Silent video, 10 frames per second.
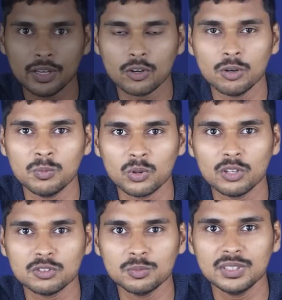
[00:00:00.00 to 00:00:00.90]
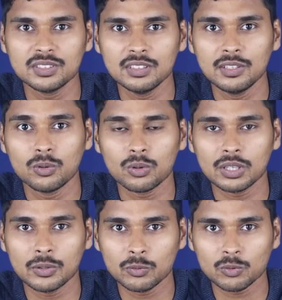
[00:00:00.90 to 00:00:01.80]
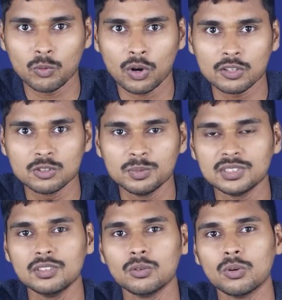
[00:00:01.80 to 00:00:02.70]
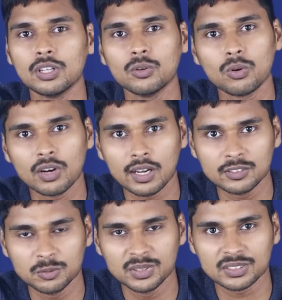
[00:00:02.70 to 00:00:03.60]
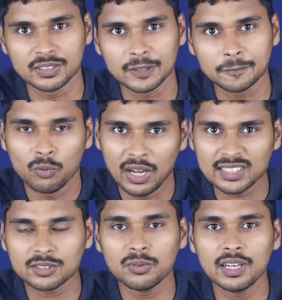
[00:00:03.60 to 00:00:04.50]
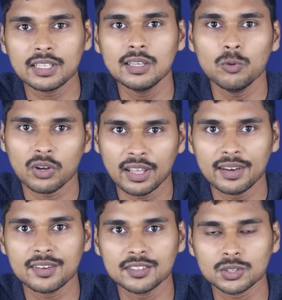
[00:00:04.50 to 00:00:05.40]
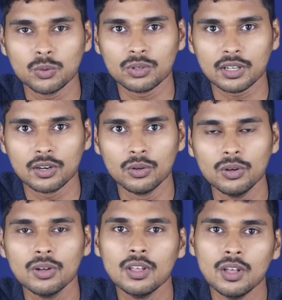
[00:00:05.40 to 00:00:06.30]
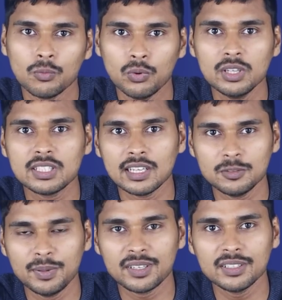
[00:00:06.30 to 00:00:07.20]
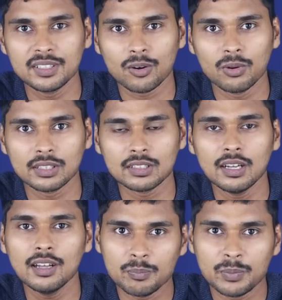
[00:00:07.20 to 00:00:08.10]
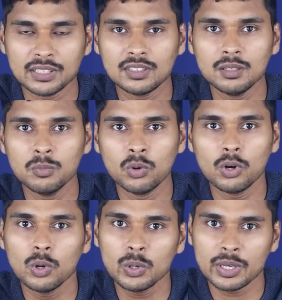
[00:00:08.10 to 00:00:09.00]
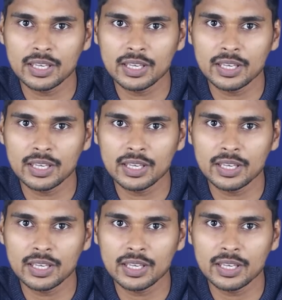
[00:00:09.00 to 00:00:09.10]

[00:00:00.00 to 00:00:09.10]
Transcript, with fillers: ఎక్కువ మోడ్లో చూపించింది ఇంకో ఒకటి చూపిస్తే ఇంకోటి ఇంకొకలాగా చూపిస్తుంది వాస్తవానికి ఒక ఎలక్ట్రిక్ స్కూటర్లో ఫుల్ ఛార్జ్ పెట్టిన తర్వాత ప్రతి మోడ్లో